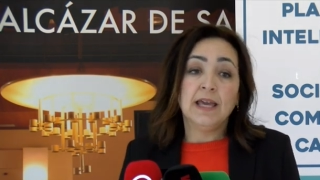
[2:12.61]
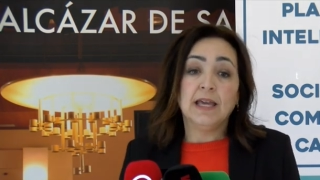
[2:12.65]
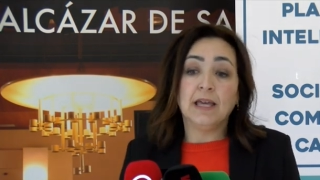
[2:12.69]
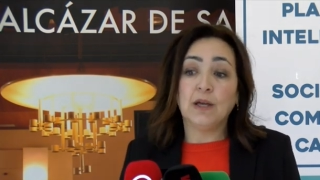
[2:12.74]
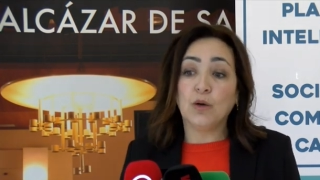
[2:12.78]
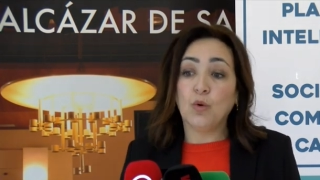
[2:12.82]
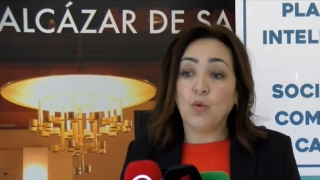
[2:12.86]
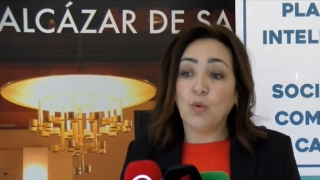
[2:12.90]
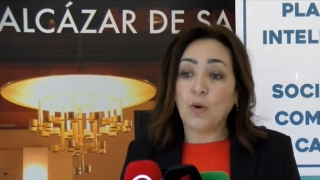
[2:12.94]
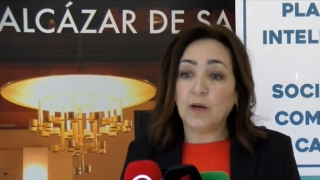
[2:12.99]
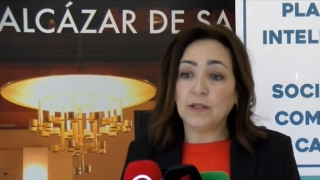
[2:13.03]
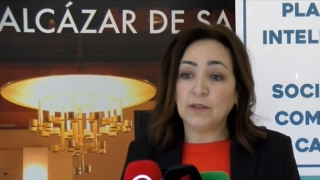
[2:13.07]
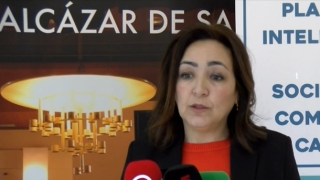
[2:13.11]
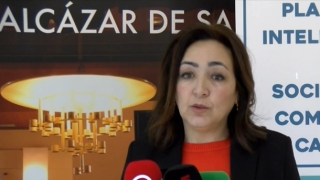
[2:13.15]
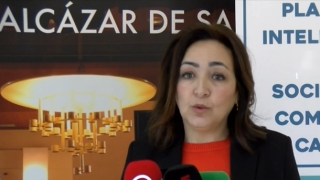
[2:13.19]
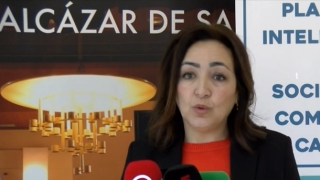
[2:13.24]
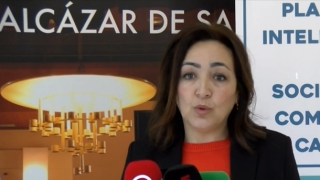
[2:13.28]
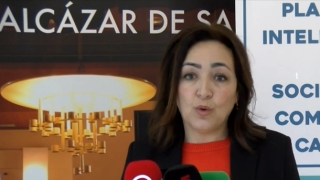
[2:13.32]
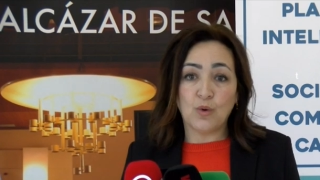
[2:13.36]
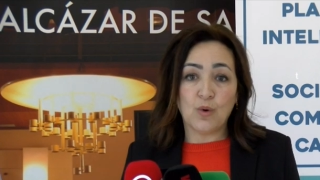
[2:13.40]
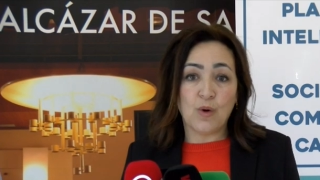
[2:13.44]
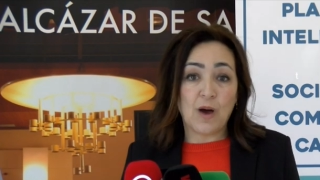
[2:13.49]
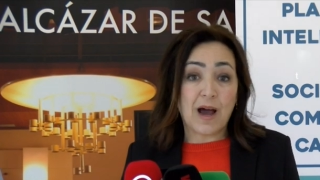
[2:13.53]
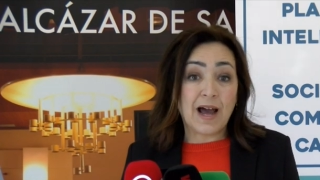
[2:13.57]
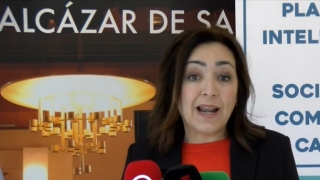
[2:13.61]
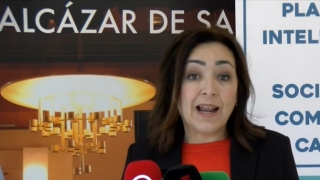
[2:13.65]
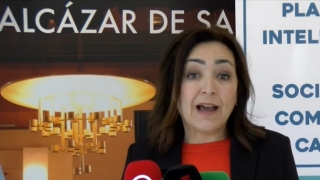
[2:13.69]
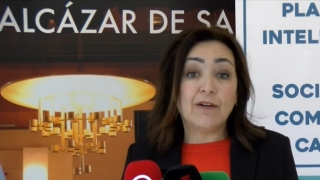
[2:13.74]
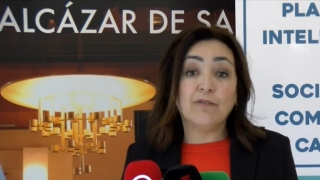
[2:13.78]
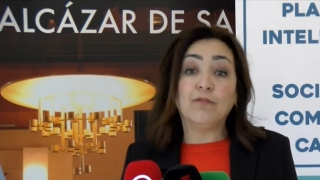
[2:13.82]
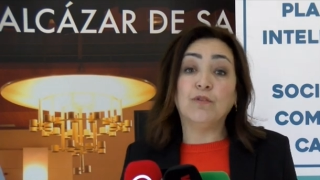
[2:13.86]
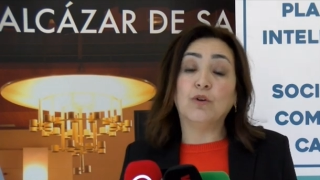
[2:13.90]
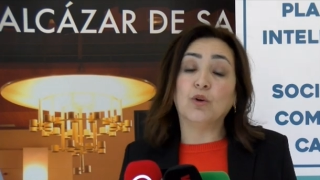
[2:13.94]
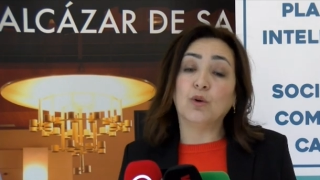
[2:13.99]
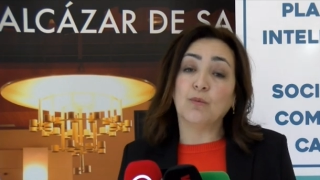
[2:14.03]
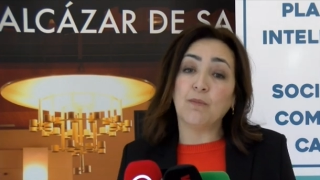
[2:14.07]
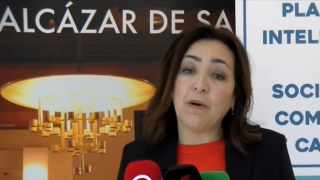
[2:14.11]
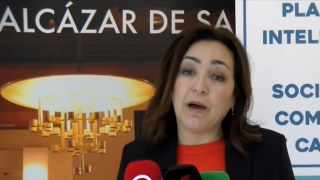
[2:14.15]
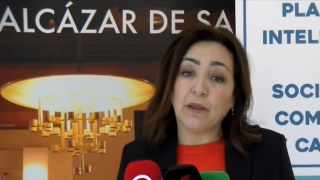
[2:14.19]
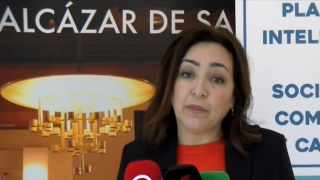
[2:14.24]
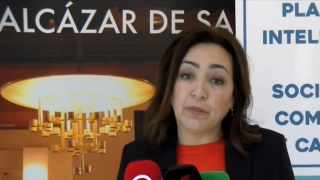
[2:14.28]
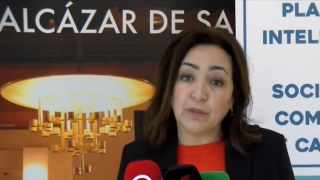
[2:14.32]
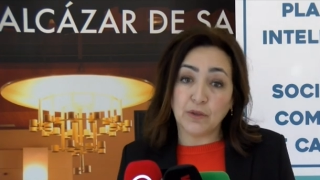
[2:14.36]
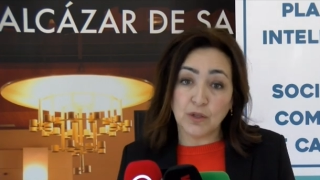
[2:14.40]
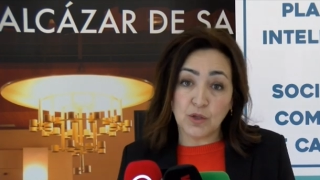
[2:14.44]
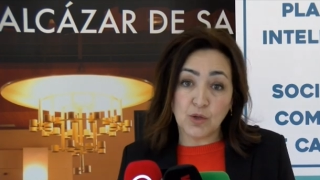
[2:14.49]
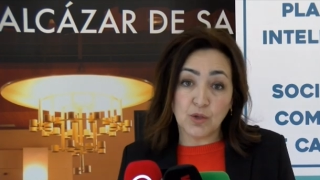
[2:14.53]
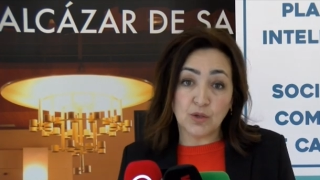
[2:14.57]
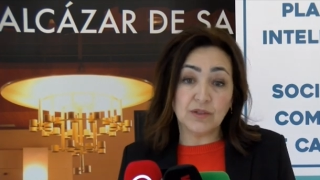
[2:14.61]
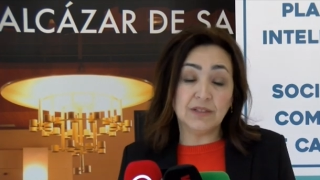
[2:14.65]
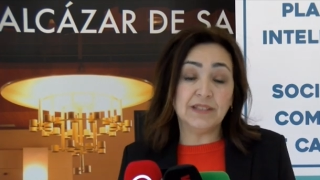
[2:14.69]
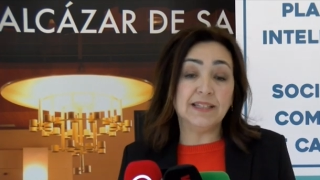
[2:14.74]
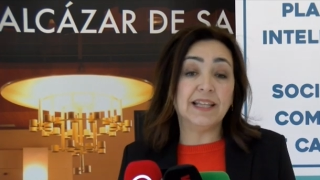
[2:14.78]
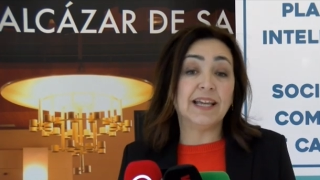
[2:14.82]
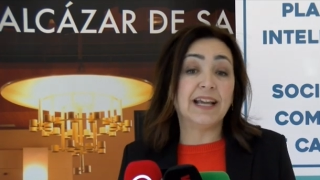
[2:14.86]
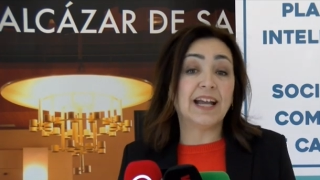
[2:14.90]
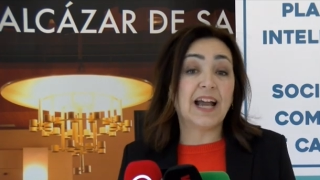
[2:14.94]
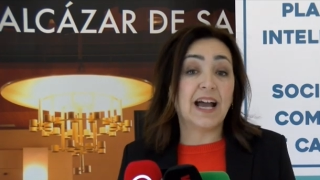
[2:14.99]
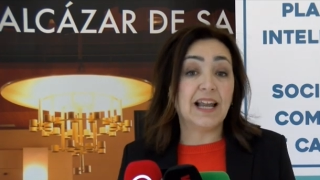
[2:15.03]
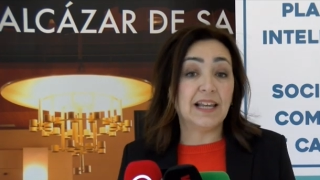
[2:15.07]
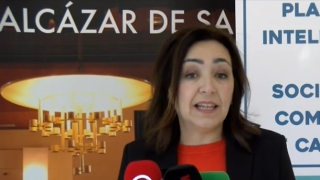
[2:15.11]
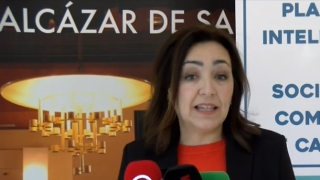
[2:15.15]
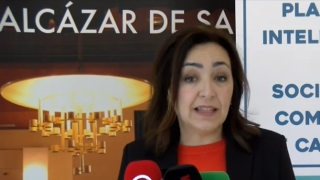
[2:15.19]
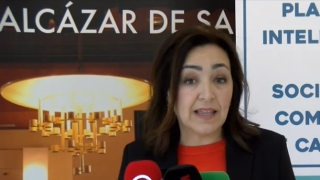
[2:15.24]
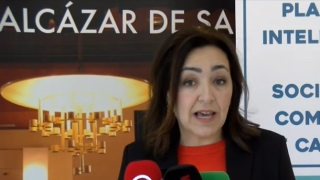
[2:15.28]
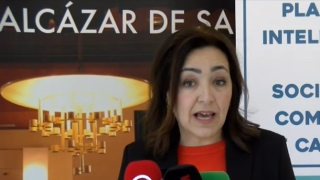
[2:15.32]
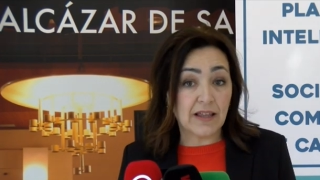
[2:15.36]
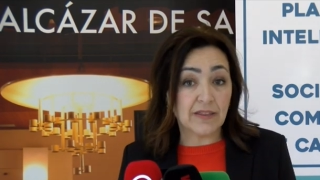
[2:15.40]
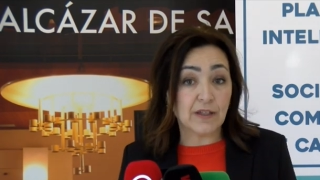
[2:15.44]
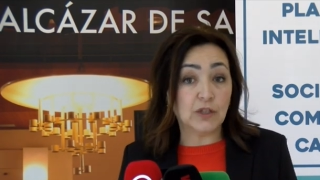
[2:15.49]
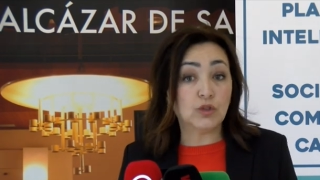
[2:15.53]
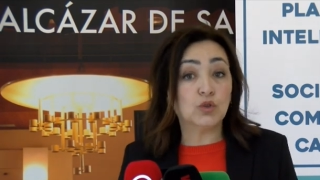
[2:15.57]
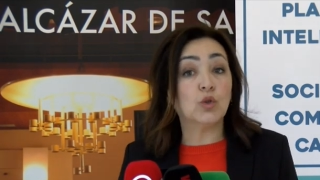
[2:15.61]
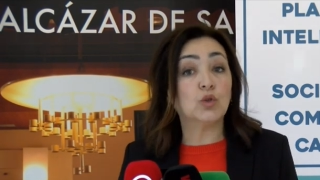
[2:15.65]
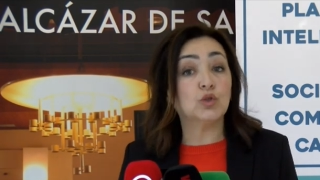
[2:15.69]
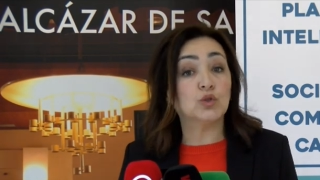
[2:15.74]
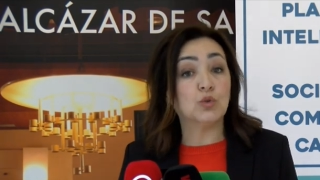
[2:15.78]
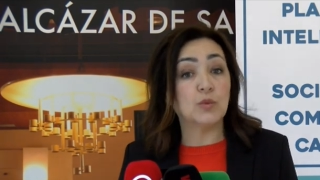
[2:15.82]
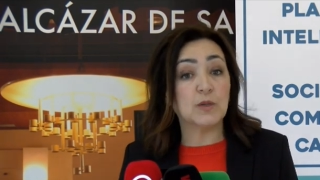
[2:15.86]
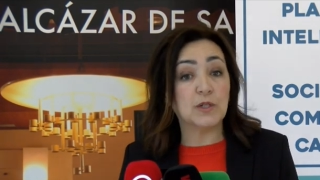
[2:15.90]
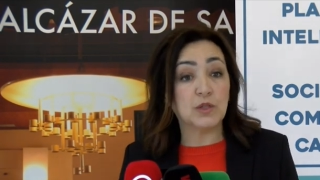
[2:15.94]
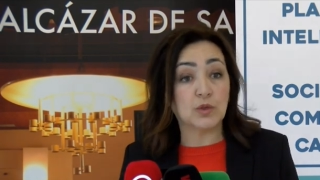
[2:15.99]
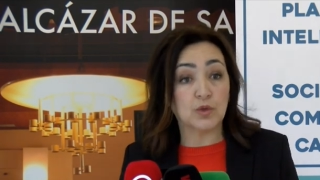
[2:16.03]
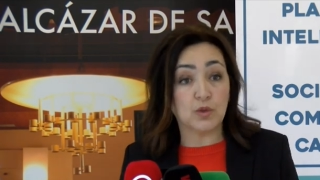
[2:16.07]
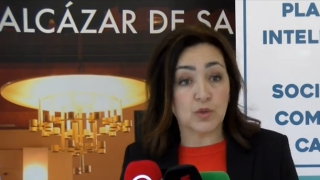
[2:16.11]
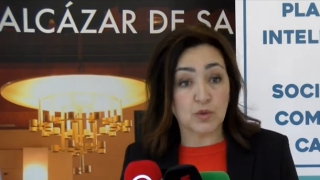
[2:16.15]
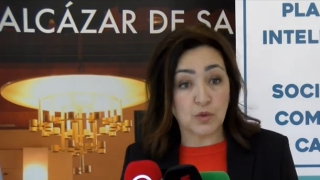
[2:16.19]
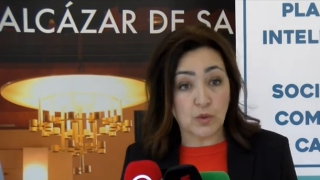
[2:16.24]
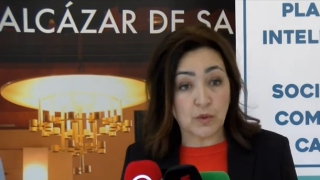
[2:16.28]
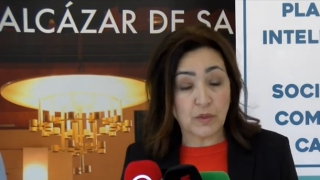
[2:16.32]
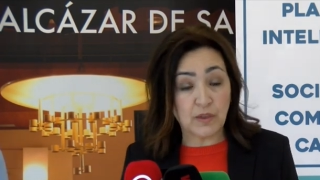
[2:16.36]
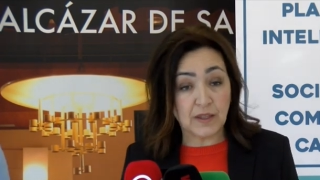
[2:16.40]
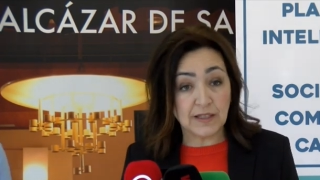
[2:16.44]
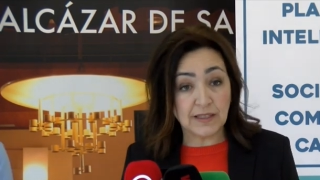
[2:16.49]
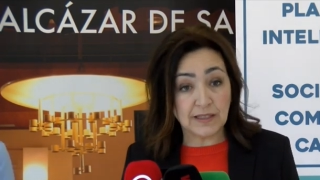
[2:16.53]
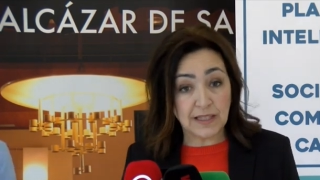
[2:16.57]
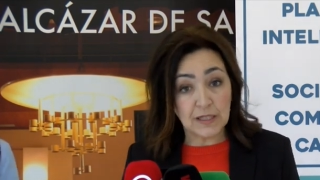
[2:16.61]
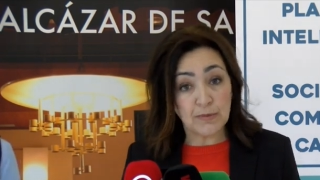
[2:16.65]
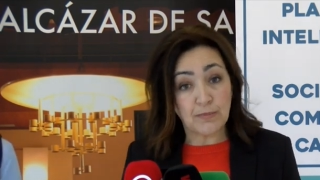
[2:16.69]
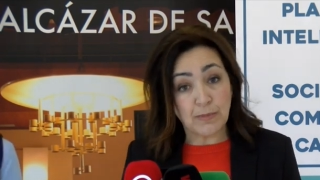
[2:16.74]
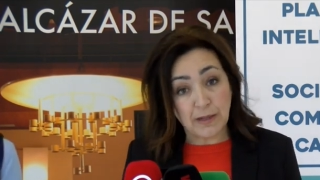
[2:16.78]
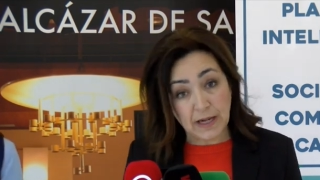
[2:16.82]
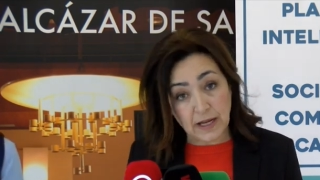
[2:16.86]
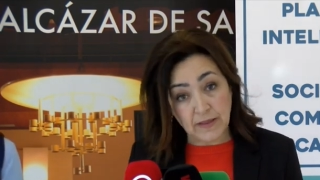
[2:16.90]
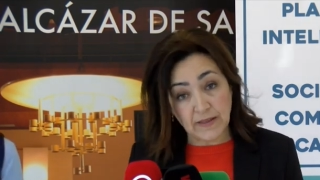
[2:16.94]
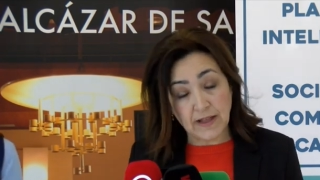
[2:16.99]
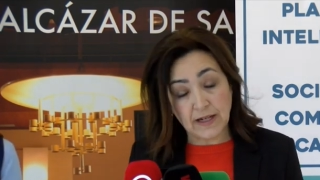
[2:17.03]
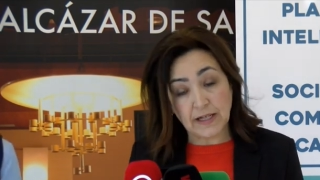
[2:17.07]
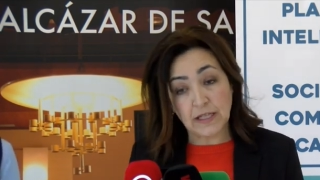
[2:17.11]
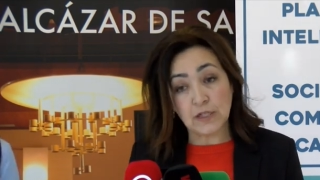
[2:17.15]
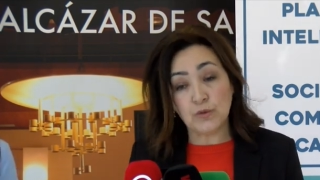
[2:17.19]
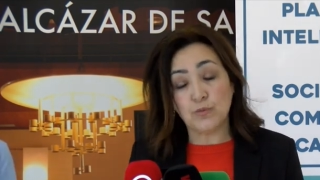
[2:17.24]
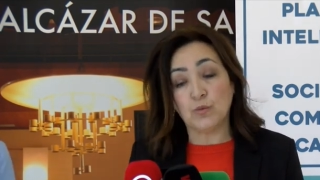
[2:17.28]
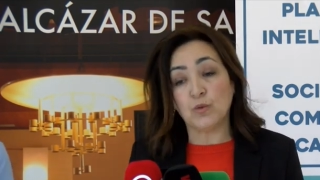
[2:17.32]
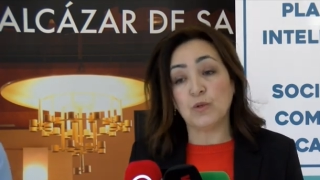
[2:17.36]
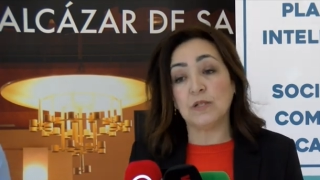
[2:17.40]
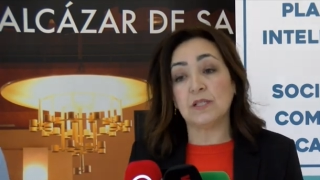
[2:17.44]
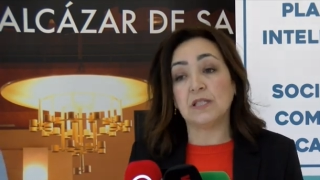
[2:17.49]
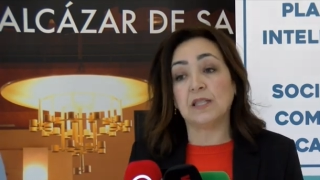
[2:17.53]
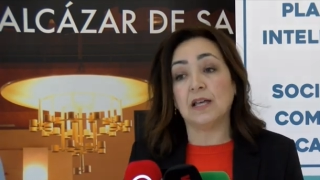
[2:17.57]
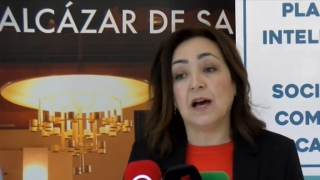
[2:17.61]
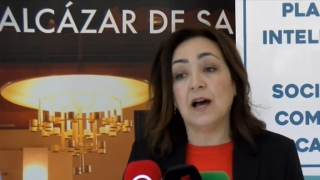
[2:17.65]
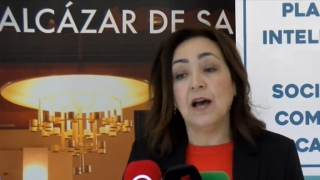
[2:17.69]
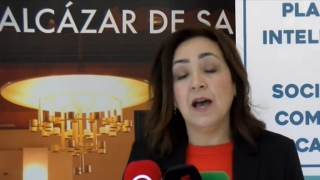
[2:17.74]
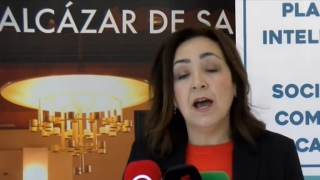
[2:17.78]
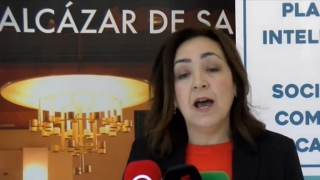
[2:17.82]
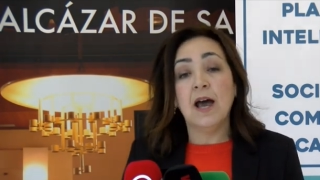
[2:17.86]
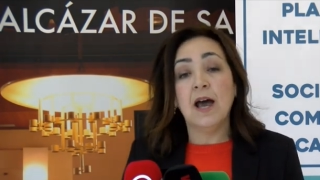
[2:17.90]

en cuanto a la formación de calidad de todos nuestros docentes para dar respuesta